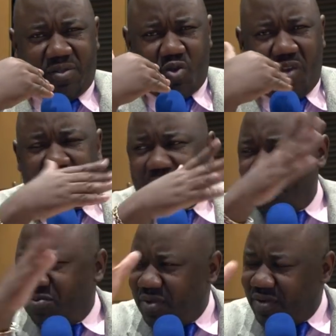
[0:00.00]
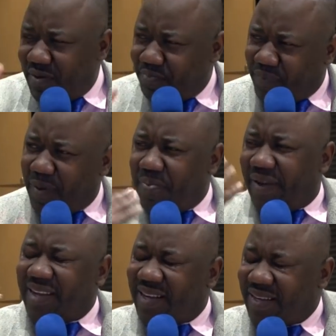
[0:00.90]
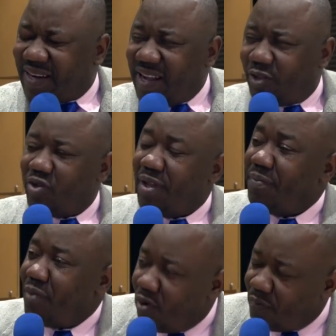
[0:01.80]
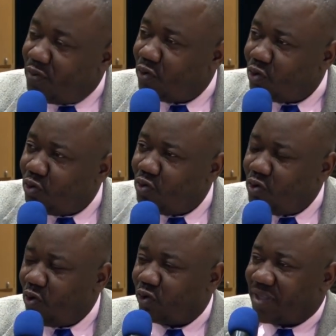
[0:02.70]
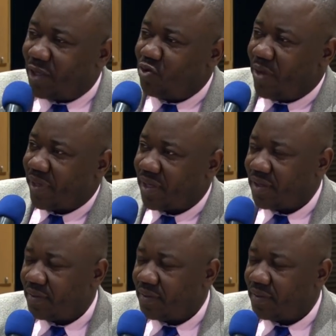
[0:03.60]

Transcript: Dieu avait préparé quelque chose de bon pour nous aux États-Unis d'Amérique